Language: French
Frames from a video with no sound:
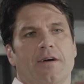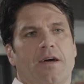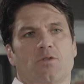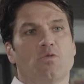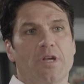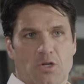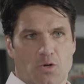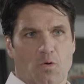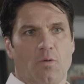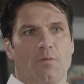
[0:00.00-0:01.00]
euh, tous les
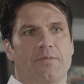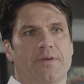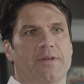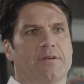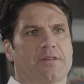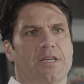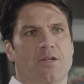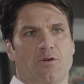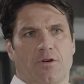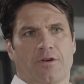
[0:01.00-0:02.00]
jours. Puis là, c'est
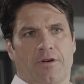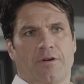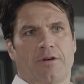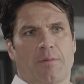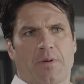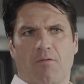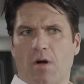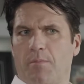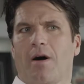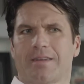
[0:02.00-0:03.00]
là euh, après
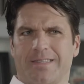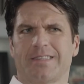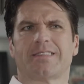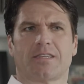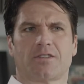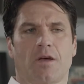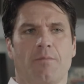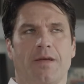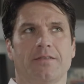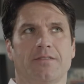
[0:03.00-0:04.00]
avoir passé six
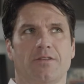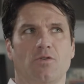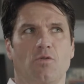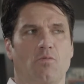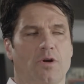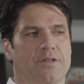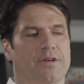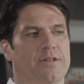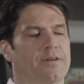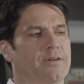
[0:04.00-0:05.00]
semaines ici au mois
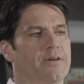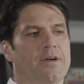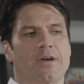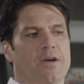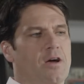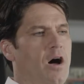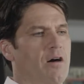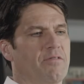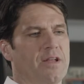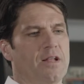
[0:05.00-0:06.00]
de, de
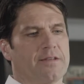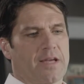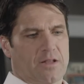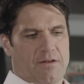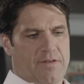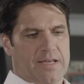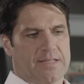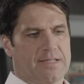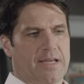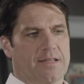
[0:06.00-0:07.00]
avril
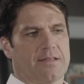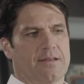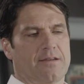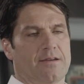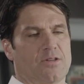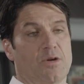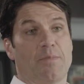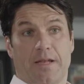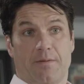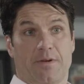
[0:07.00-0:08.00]
87, j'ai
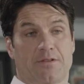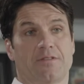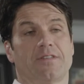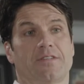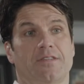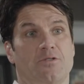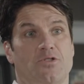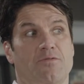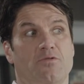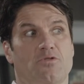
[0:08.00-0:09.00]
bien aimé ça ici.
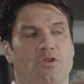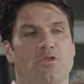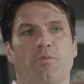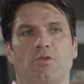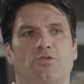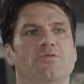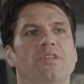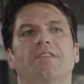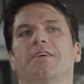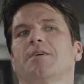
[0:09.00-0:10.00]
J'ai vu toutes sortes
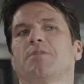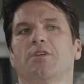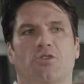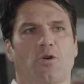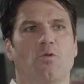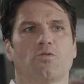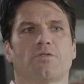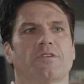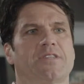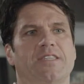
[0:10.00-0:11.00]
d'opportunités, des
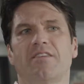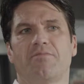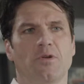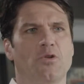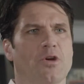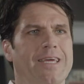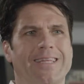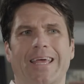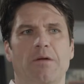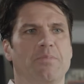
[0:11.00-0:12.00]
choses. Steve puis Luc
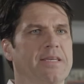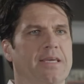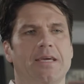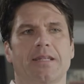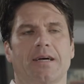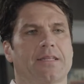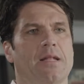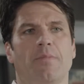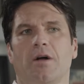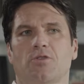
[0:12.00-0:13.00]
étaient impliqués dans
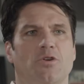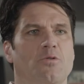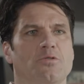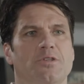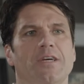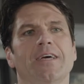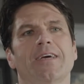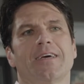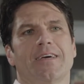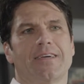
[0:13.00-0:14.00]
tellement de choses.
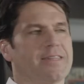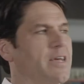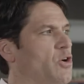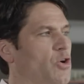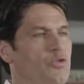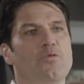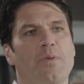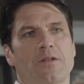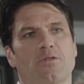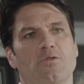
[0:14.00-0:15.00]
Ils étaient connus
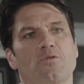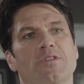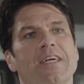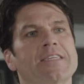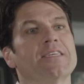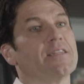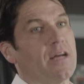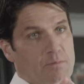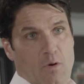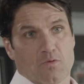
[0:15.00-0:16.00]
partout, c'est-à-dire dans
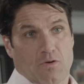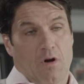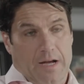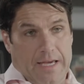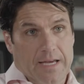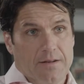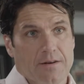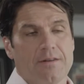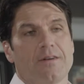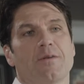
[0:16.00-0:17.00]
le monde du hockey,
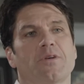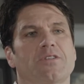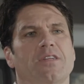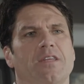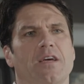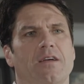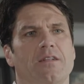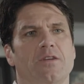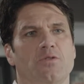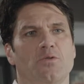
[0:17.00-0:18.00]
là, parce qu'ils étaient
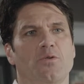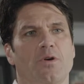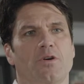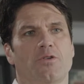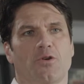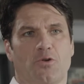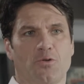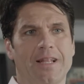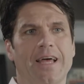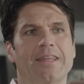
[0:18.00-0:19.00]
les deux
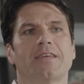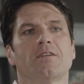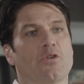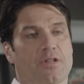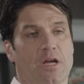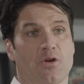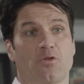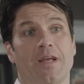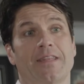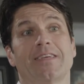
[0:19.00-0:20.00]
recrues de l'année. Luc était
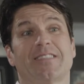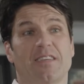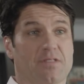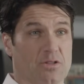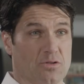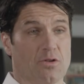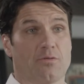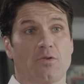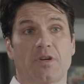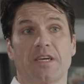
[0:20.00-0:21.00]
recrue de l'année, Steve était sur le
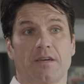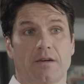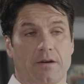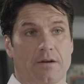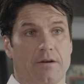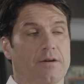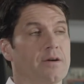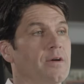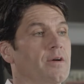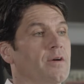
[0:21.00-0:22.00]
rookie
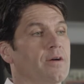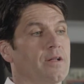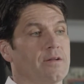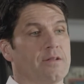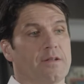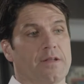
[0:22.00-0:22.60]
euh,